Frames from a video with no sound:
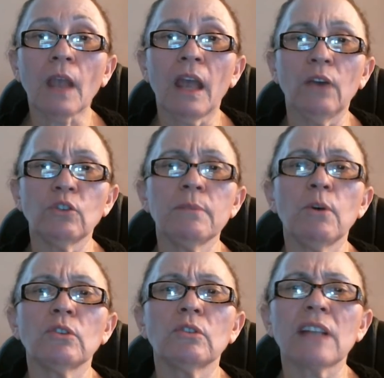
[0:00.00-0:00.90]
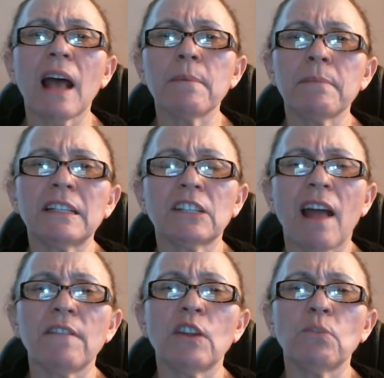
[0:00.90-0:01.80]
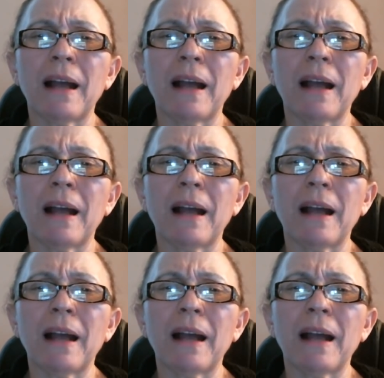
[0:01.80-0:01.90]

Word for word: É, os irmãos não sabem, mas está havendo